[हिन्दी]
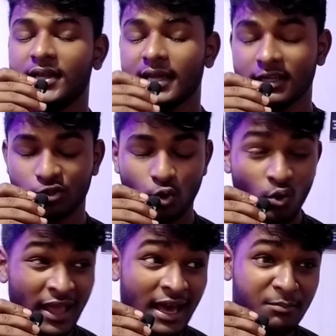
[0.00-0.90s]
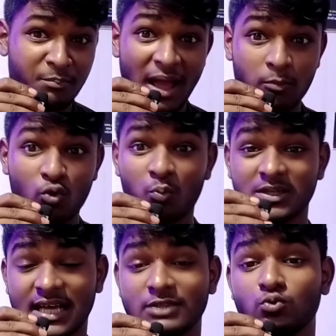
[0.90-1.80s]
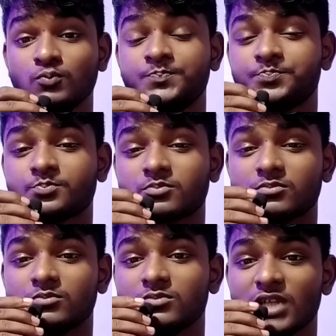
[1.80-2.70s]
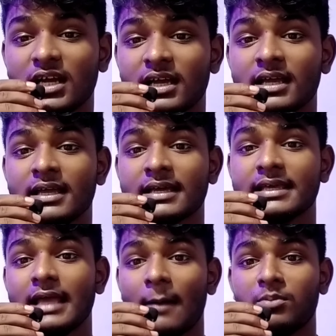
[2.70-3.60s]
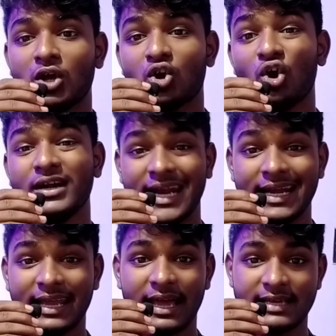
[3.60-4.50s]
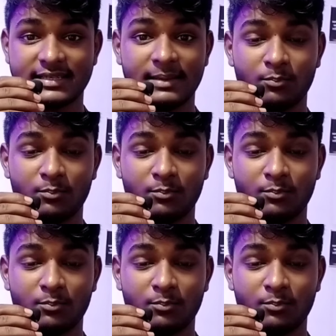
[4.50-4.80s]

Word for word: ठीक है तो यार मैं आपको बता दूँ कि अपना कंटेंट कैसे